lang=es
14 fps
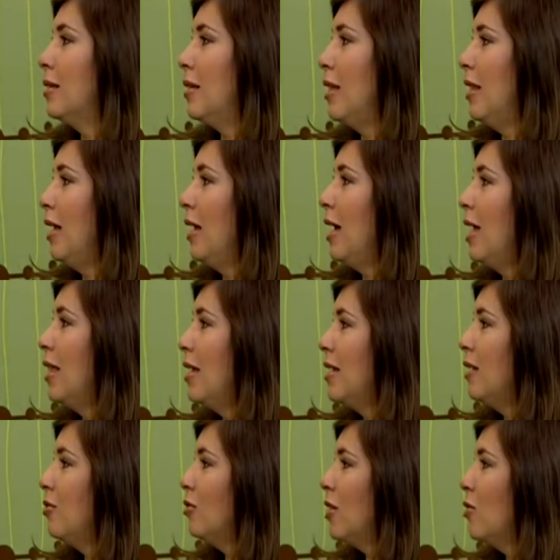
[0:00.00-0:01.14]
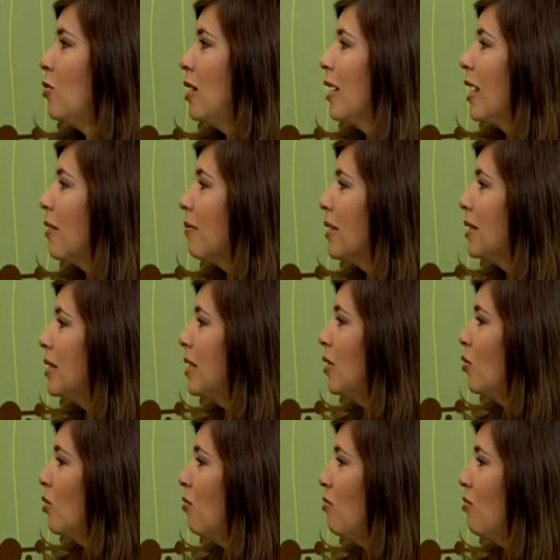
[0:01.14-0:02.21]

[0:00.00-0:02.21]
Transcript: de delgada ya no tengo el garbancito